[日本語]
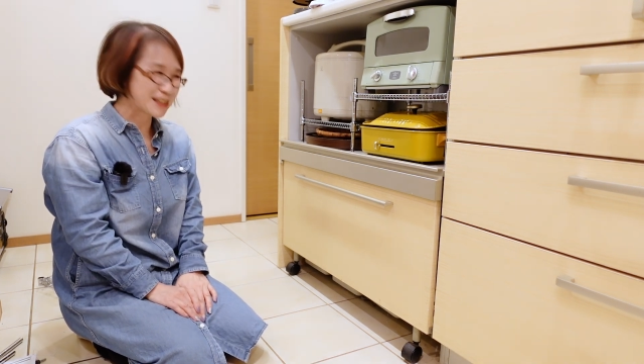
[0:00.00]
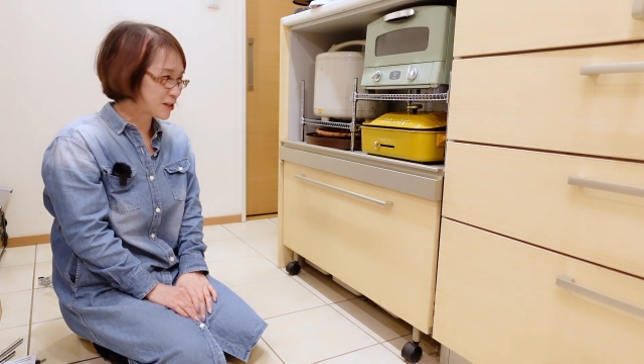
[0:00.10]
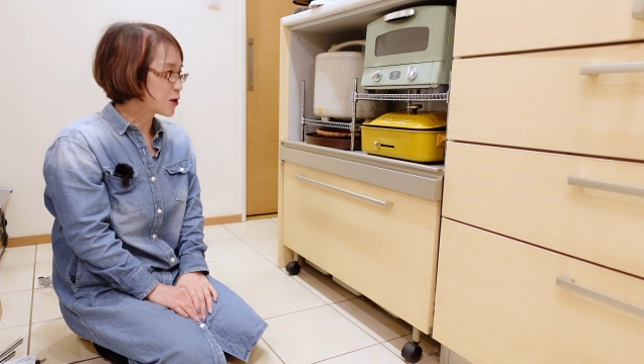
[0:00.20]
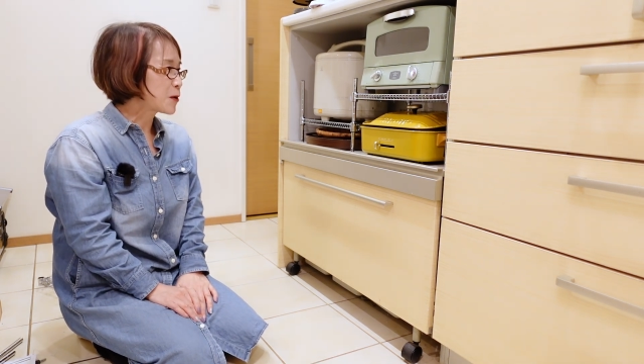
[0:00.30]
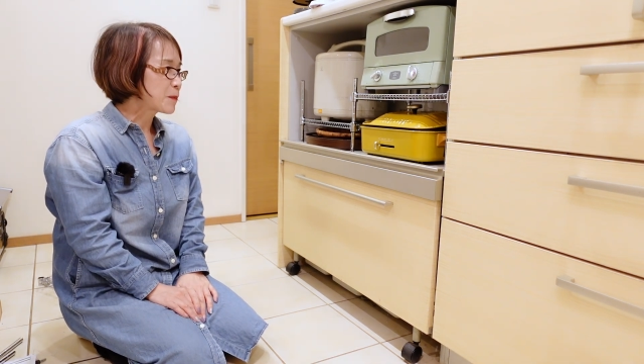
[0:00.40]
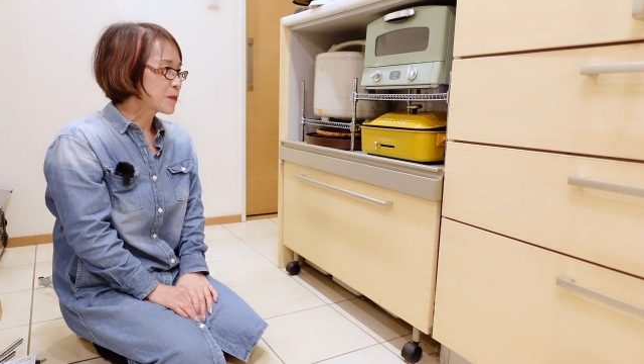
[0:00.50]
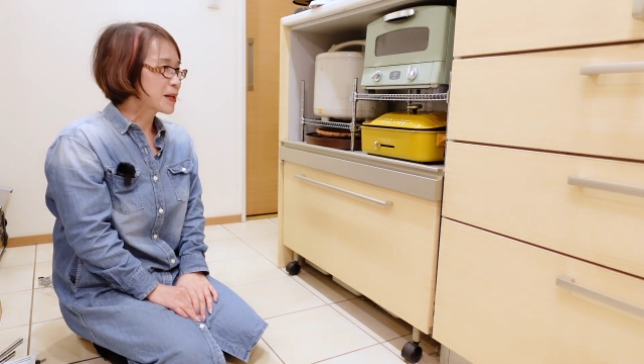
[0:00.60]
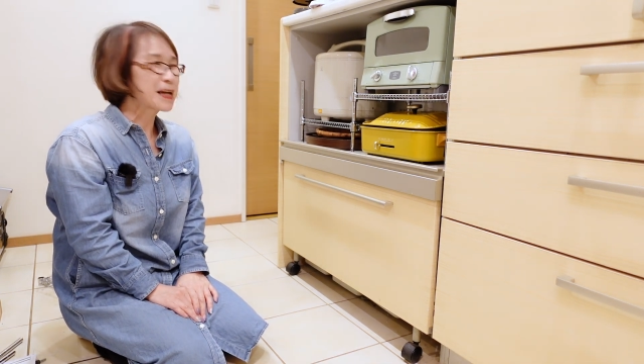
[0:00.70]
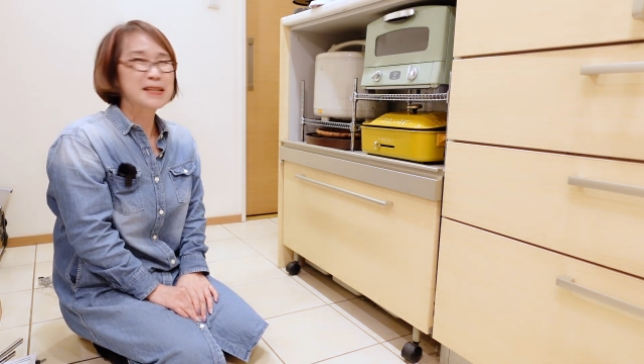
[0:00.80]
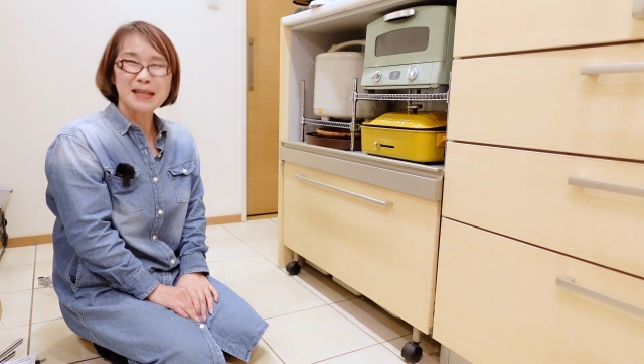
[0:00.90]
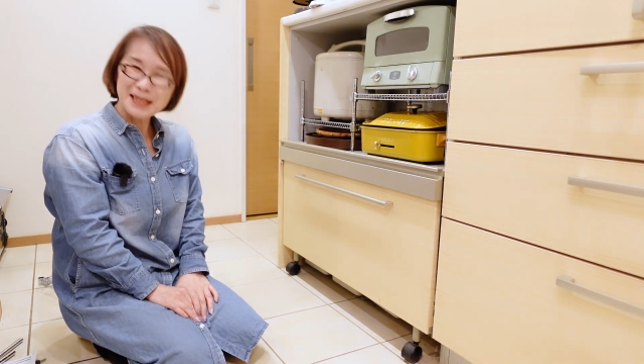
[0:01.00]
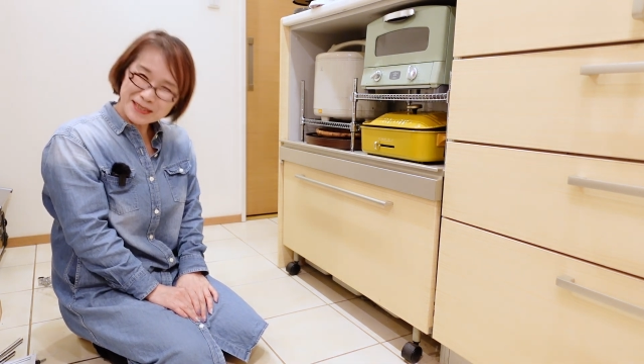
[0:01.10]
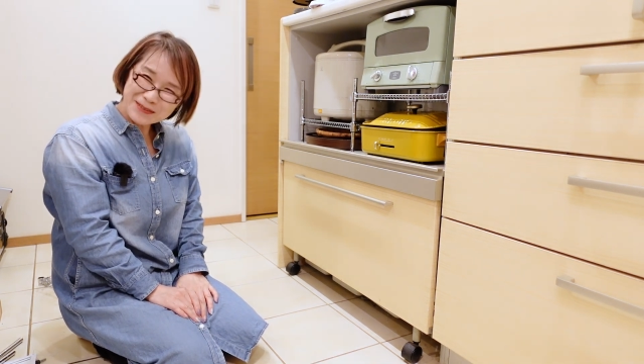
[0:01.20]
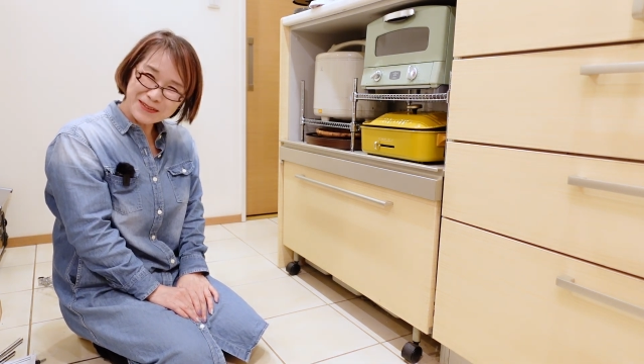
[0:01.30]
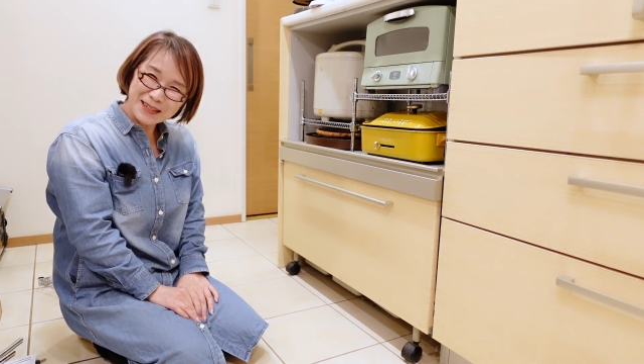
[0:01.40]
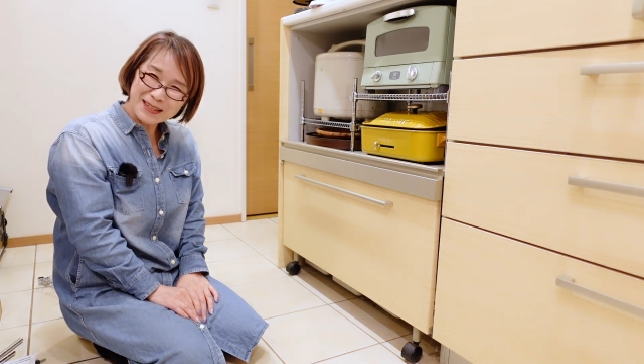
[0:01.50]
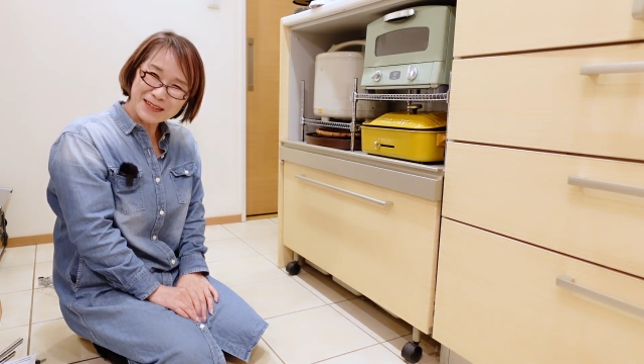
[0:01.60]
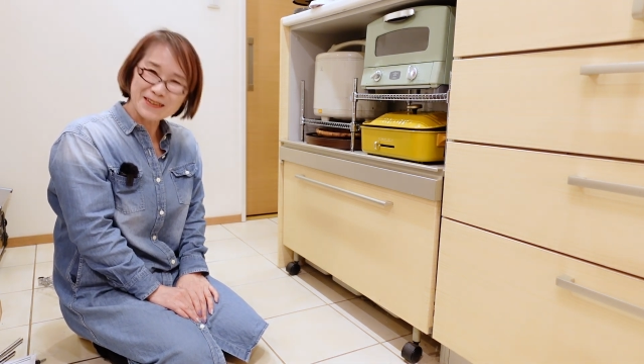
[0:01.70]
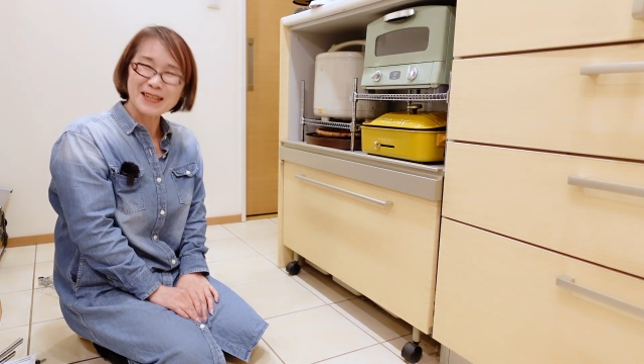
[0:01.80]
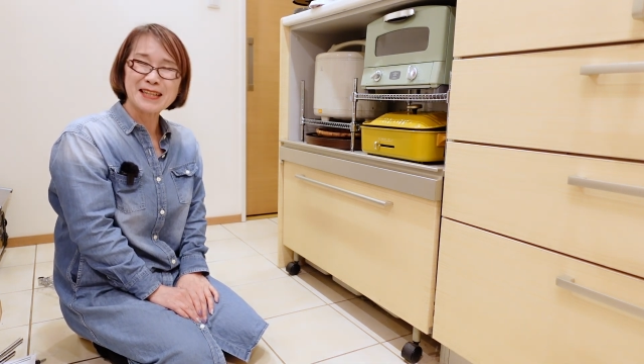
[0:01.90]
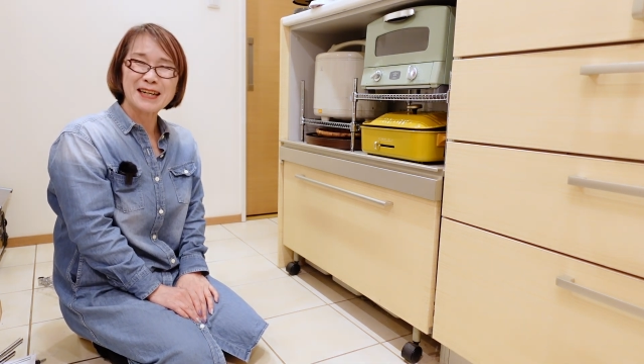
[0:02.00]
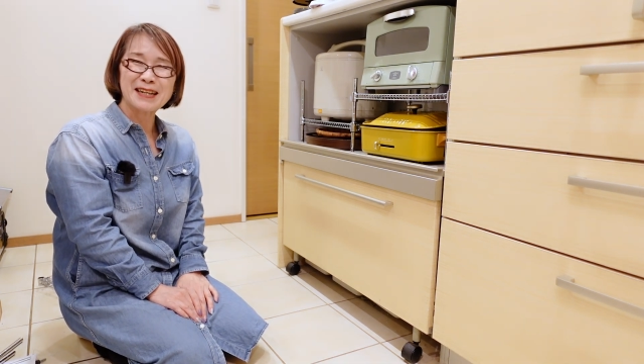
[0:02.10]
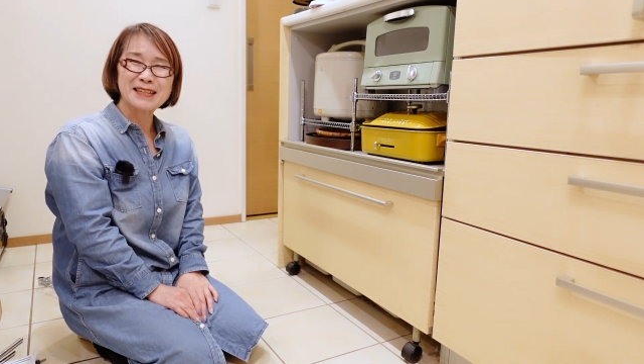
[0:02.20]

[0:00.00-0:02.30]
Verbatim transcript: けど、簡単ですのでよかったら